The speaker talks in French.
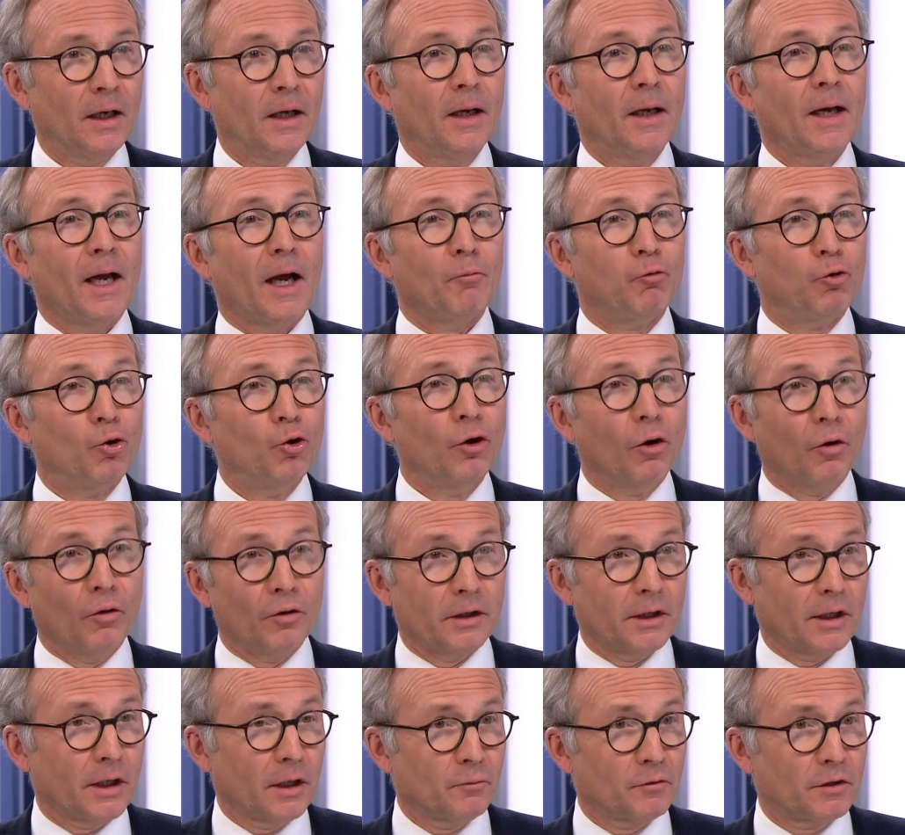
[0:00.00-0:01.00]
À plus long
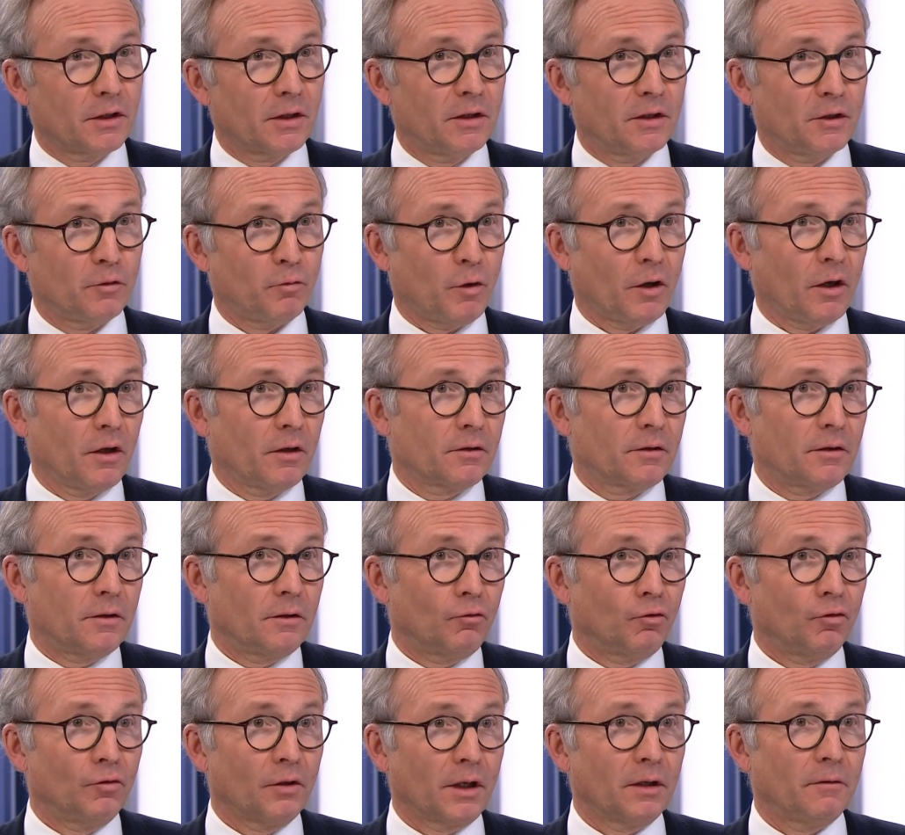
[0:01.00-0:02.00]
terme, ce qui se passe,
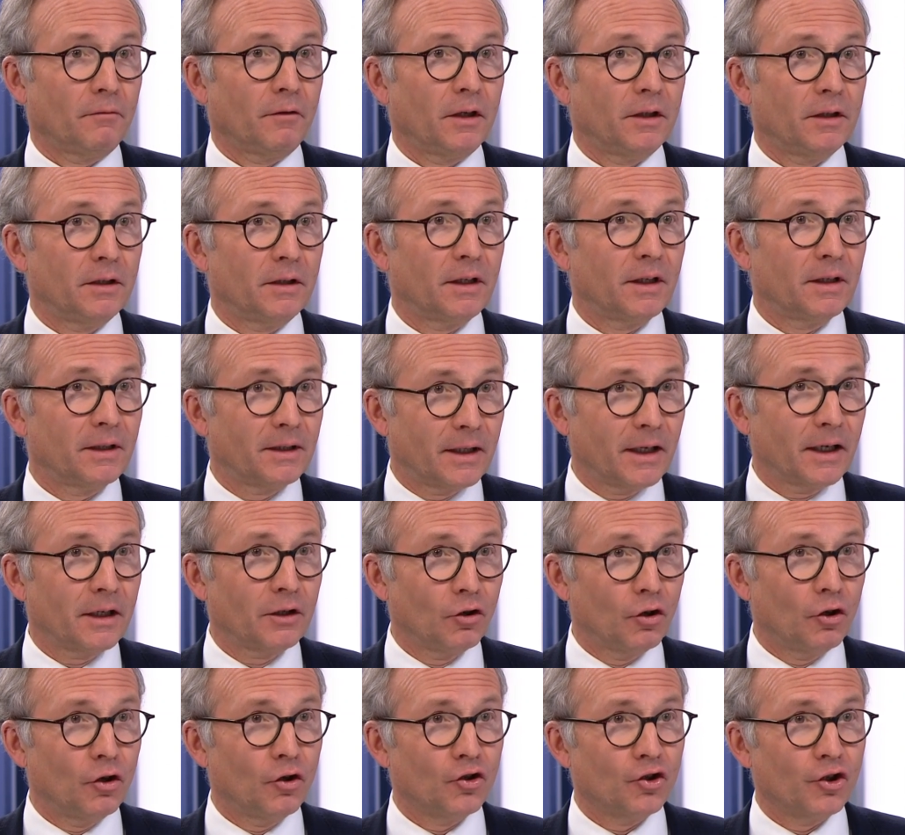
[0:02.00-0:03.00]
c'est une rivalité
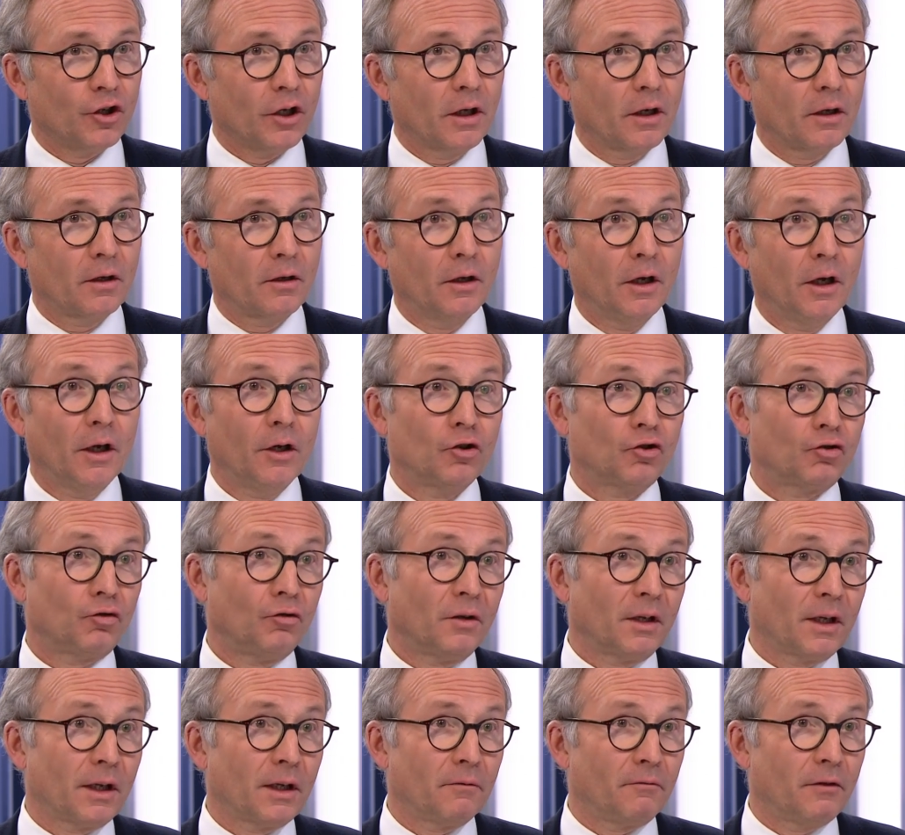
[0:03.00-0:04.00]
technologique, c'est
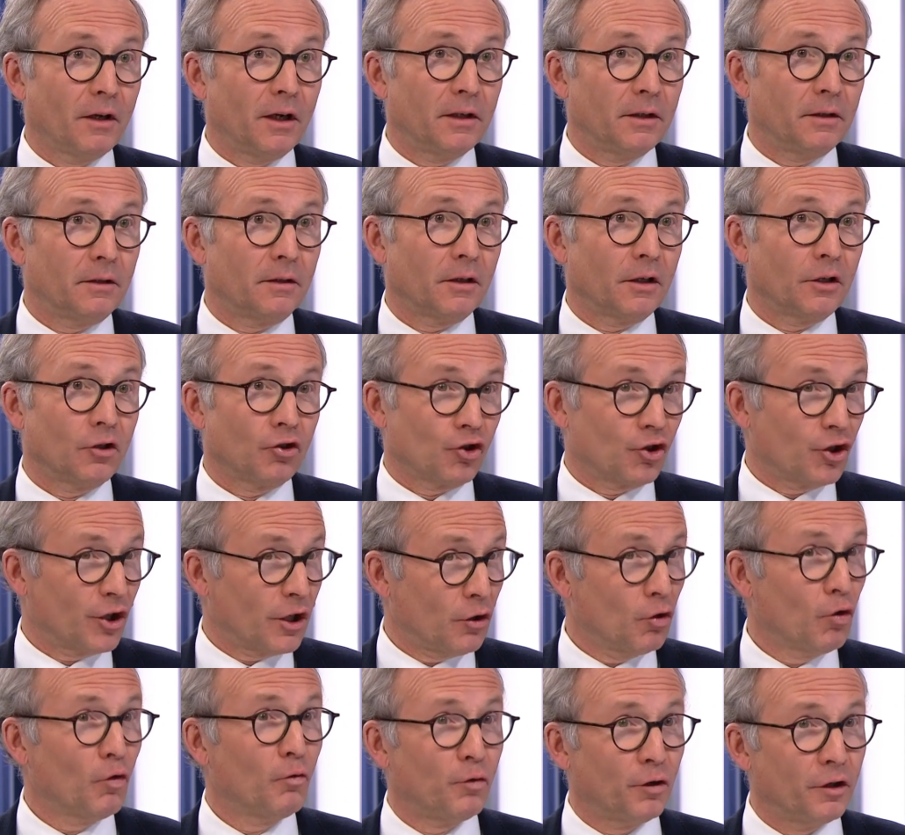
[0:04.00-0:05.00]
une rivalité
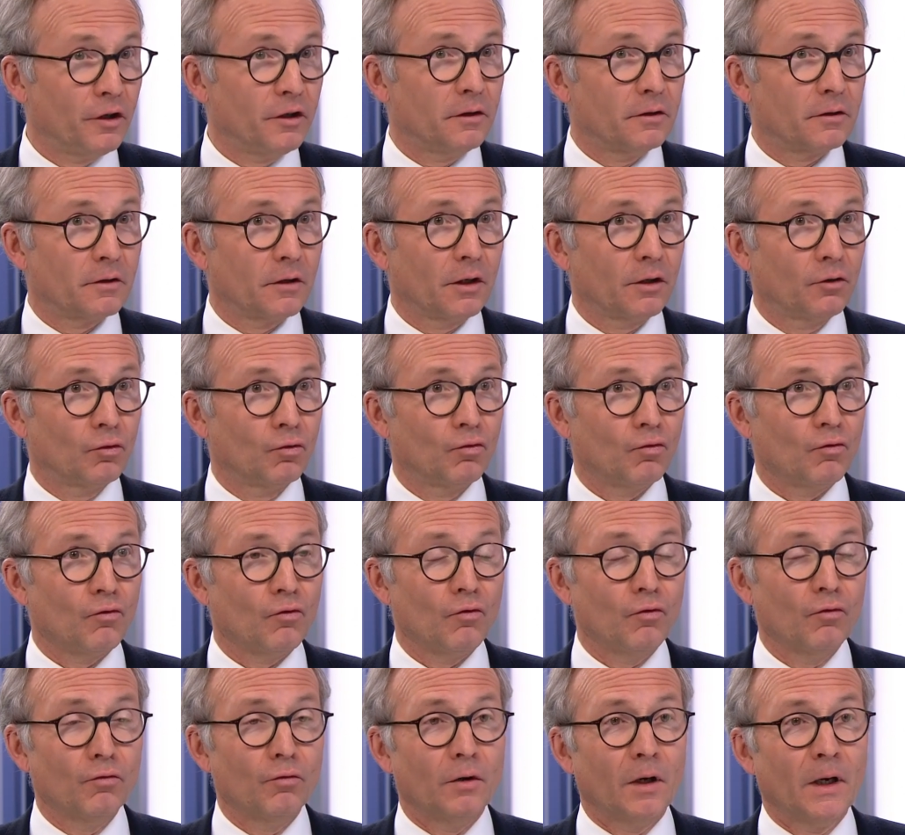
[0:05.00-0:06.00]
géopolitique tout
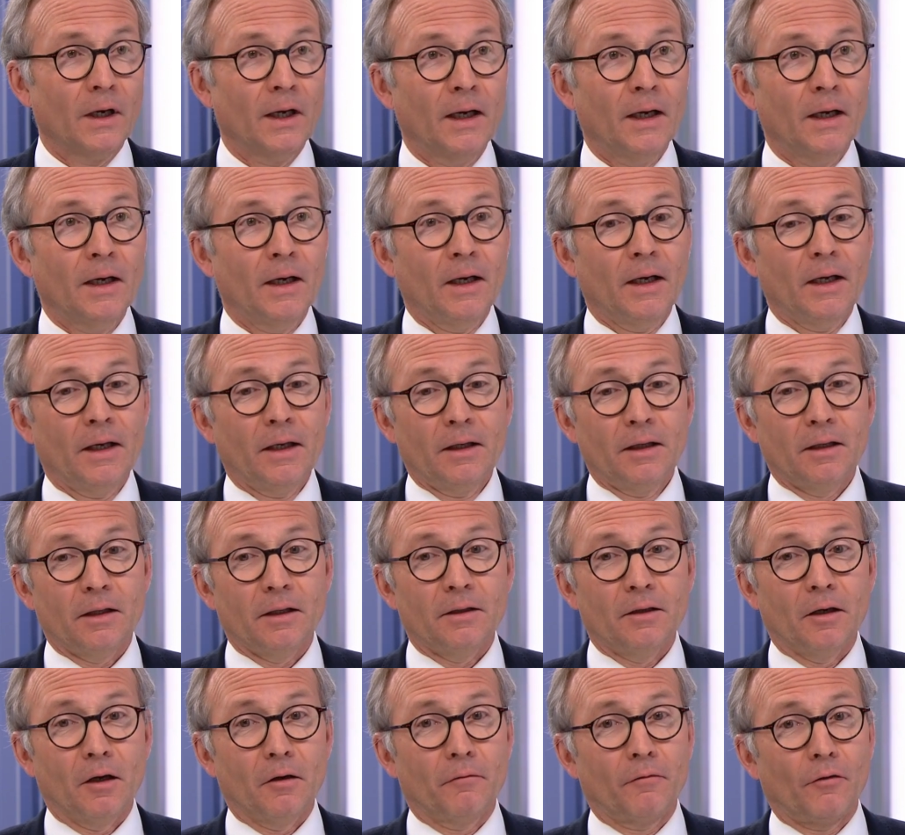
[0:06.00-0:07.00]
court,
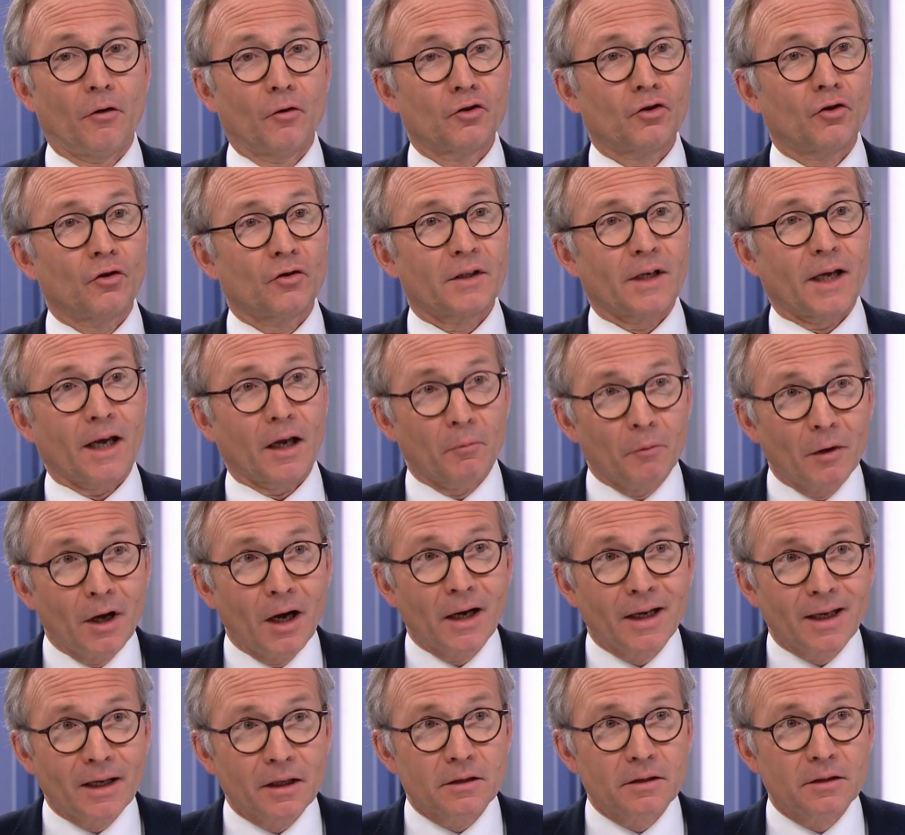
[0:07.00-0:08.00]
et dans le fond, ce que ça remet
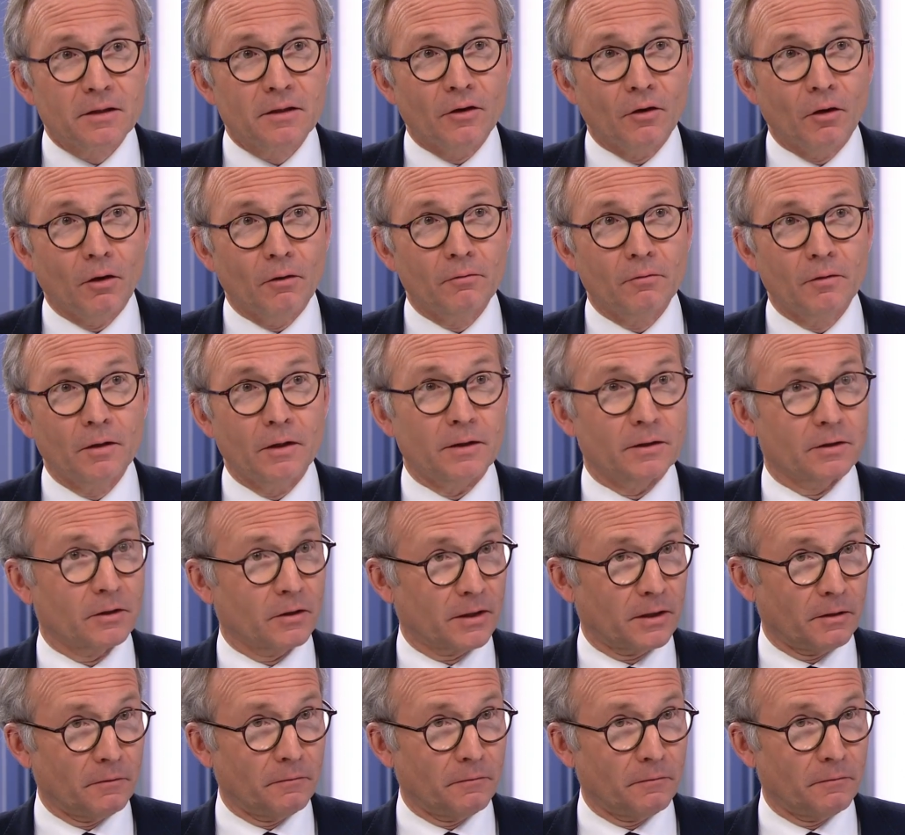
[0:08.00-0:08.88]
en question, et ça c'est